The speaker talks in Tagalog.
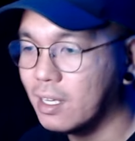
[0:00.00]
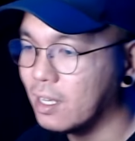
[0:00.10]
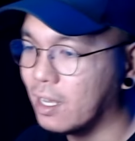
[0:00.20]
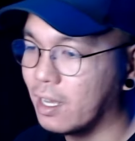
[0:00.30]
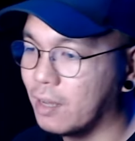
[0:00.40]

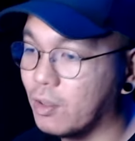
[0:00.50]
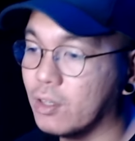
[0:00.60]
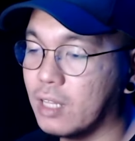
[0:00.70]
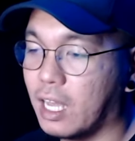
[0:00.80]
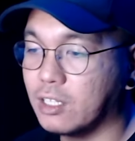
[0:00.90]
Uh, ah,
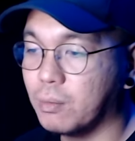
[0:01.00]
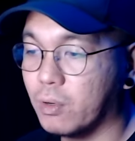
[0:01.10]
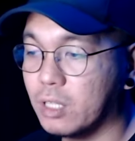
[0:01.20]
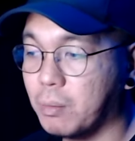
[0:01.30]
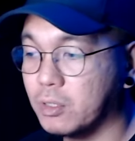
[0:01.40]
yun,
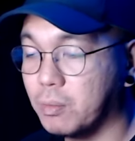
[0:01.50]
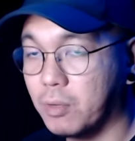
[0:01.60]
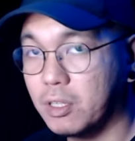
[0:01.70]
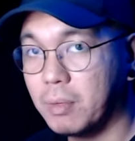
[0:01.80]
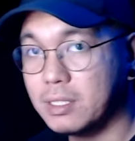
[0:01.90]
nakasuporta po si
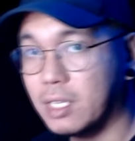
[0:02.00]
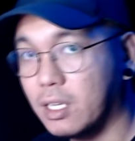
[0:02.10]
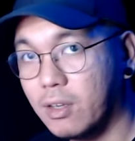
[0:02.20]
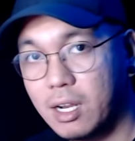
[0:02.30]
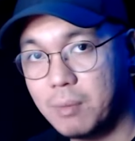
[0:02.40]
Point of Peds sa
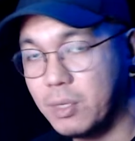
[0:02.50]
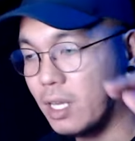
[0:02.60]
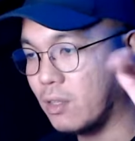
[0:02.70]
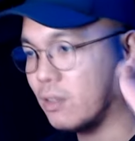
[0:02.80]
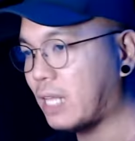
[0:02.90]
inyo, alam
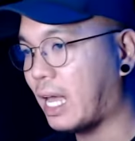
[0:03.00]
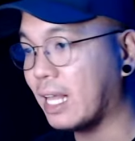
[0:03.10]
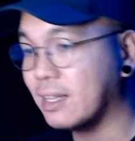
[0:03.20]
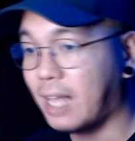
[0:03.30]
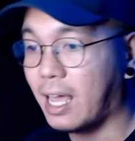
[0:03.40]
niyo yan. No? Da-
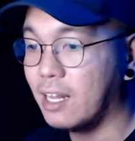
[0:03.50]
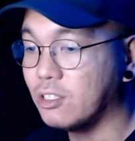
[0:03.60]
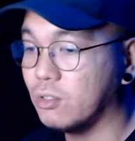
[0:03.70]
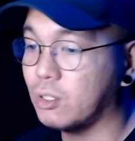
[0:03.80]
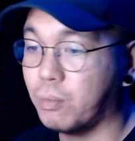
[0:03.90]
at dahil
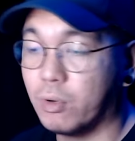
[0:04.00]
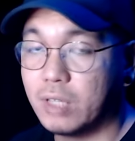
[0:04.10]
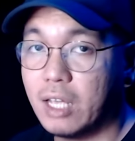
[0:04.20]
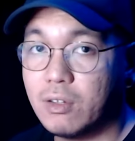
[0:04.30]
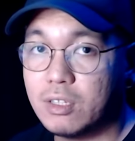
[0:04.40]

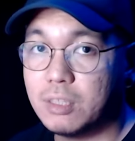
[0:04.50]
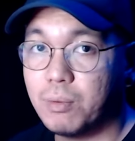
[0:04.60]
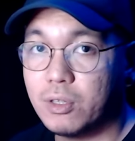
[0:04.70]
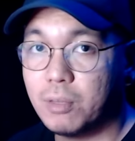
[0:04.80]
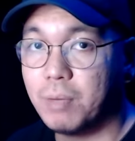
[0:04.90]
sinusuportahan niyo rin si
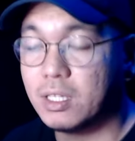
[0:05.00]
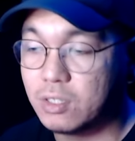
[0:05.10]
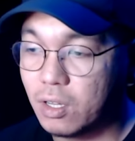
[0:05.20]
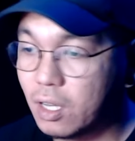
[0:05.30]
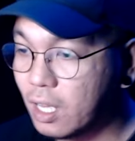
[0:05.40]
Point of
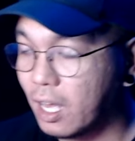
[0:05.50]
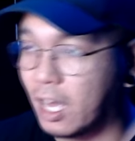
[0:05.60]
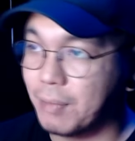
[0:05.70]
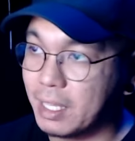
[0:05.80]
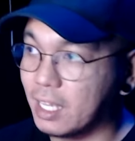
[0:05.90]
Peds, no?
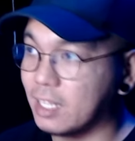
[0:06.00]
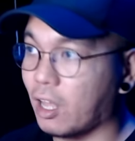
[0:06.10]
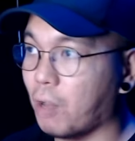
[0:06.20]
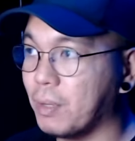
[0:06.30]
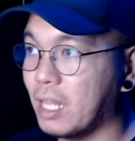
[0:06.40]
Uh,
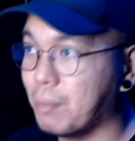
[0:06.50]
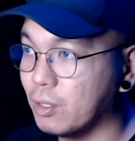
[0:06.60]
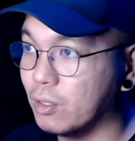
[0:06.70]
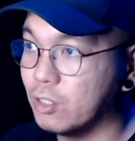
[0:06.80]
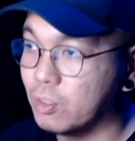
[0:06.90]
nakikita ko,
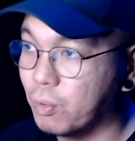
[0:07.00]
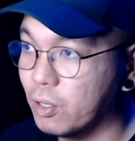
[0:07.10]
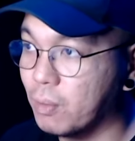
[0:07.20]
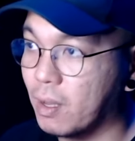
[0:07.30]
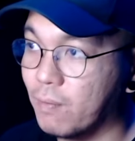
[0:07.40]
pinapanood niyo
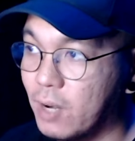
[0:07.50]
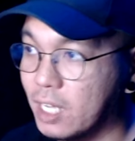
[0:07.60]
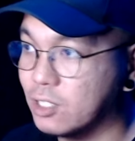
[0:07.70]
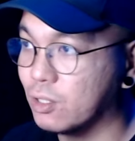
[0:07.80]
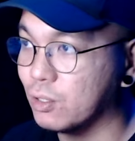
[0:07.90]
po yung mga
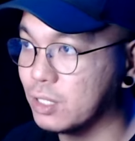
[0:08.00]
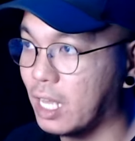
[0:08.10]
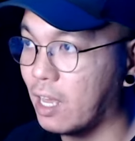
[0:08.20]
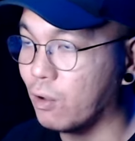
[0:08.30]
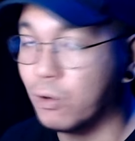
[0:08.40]
vlogs ko
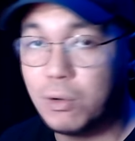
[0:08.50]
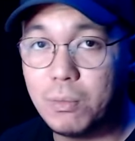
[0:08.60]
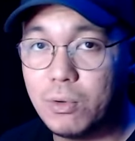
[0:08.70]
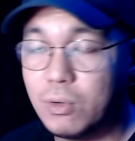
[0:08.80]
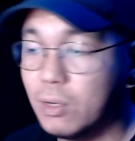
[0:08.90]
sa
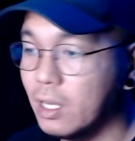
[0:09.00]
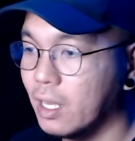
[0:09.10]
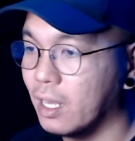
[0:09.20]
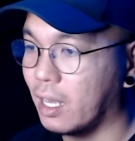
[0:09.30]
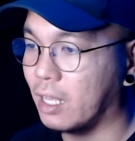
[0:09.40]
Kumu,
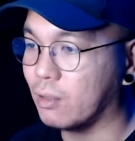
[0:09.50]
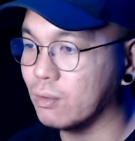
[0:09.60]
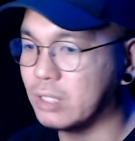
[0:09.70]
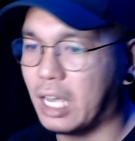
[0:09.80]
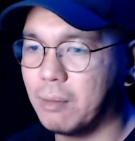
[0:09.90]
and
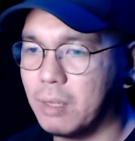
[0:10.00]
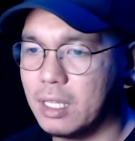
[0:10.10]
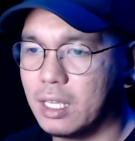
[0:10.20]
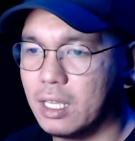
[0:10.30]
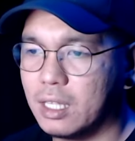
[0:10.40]
kung saan man
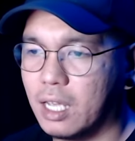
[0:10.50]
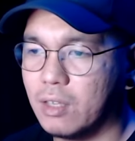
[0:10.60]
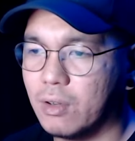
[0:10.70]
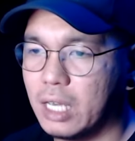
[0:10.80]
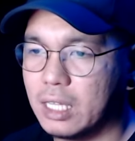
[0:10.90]
nakikita
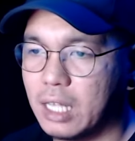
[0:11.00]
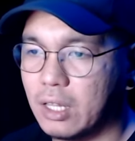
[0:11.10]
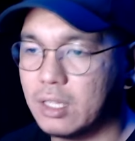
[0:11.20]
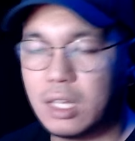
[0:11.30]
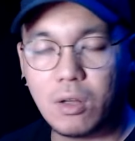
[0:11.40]
niyo, and
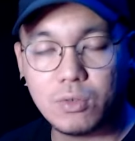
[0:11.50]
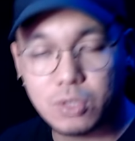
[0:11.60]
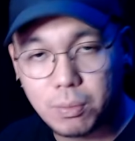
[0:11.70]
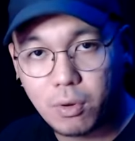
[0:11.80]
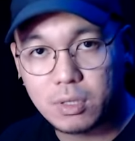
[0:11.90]
ganoon din
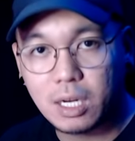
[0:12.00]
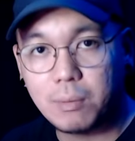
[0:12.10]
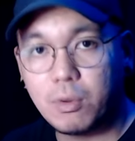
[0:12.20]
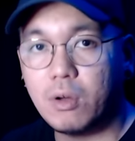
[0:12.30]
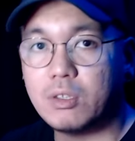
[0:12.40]
ako, susuporta
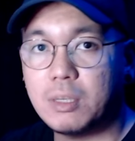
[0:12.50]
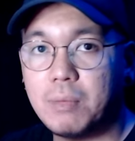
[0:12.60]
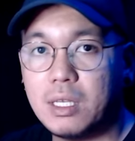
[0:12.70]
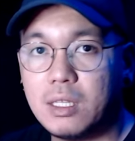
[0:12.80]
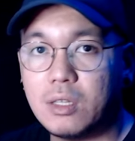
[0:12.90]
rin po ako sa
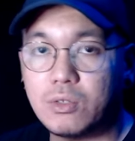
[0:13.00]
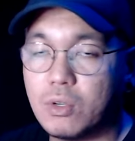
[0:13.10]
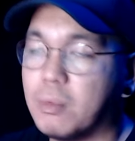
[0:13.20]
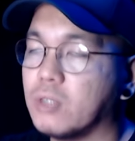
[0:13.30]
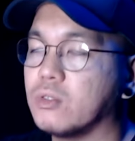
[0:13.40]
Bini, no?
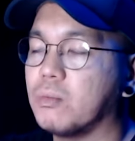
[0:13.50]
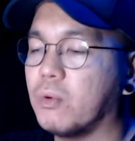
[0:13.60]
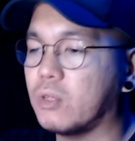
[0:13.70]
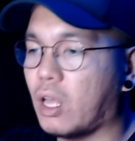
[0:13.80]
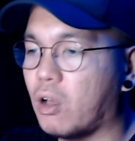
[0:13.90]
Sobrang
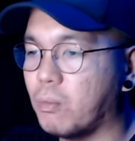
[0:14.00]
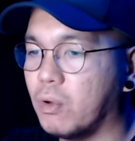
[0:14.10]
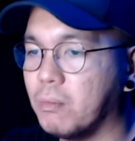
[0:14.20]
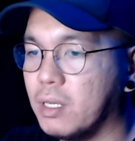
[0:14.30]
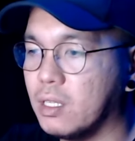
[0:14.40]
susuporta ako
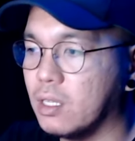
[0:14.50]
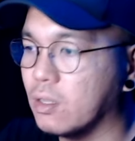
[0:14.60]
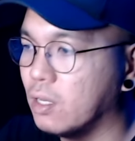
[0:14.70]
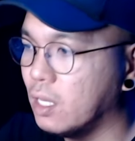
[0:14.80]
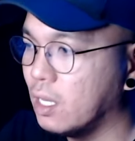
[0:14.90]
po ang Bini,
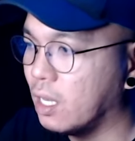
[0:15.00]
no?